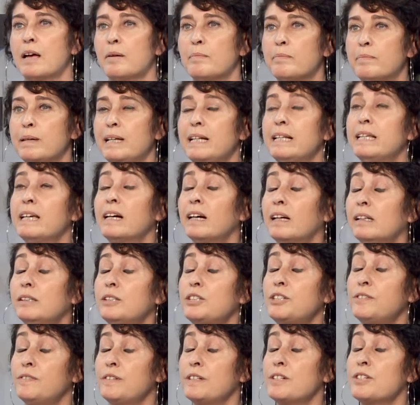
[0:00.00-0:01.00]
Bilgi
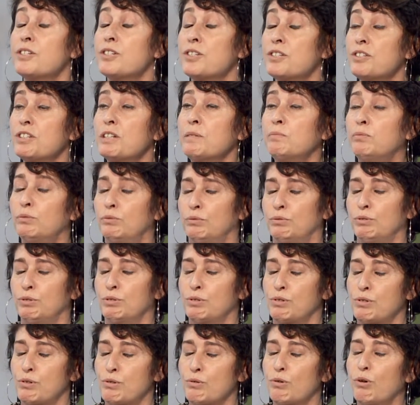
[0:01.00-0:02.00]
alışverişinde
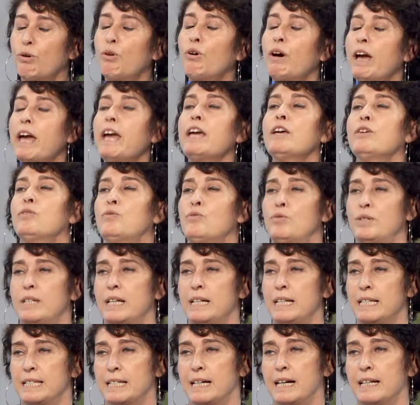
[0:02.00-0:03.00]
bulunuyoruz. O en
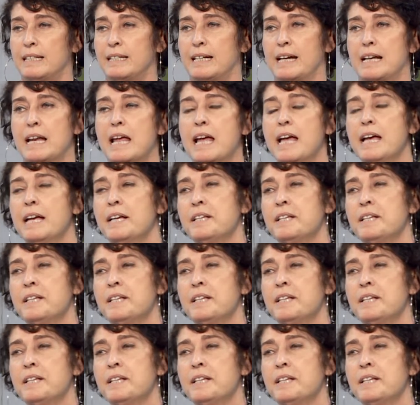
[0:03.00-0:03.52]
güzeli zaten.